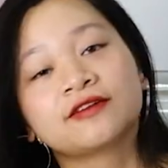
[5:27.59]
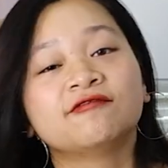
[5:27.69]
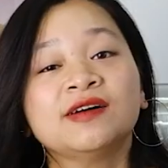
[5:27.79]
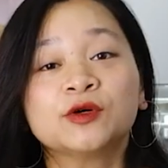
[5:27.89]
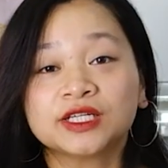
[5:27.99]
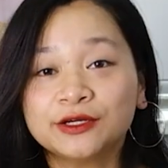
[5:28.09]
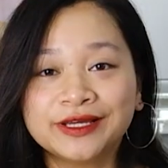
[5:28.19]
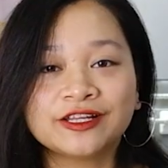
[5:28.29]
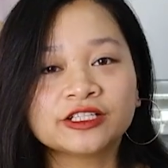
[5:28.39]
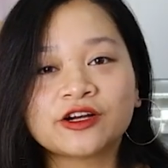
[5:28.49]
Và một lưu
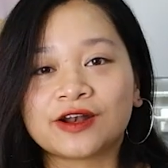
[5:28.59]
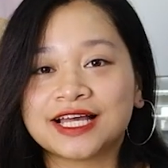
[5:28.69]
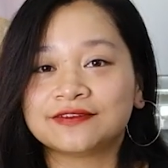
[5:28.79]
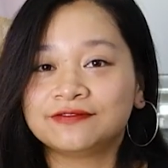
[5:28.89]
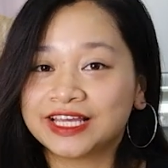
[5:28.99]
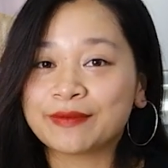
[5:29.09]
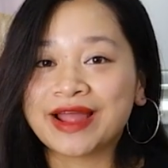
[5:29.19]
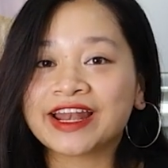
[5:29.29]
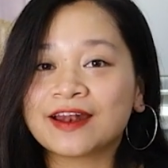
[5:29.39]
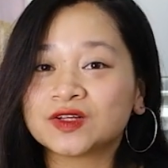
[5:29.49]
ý nho nhỏ là vì cái
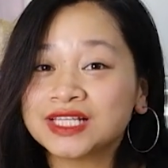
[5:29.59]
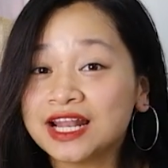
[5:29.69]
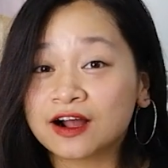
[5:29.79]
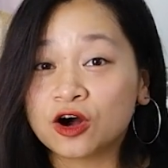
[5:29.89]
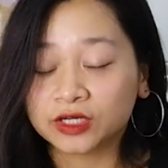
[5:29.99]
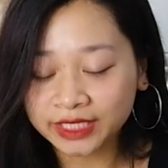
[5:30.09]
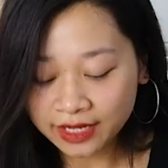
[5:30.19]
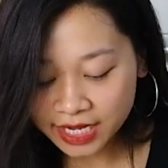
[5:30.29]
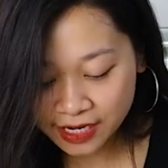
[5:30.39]
bánh này nó rất là ngọt ấy,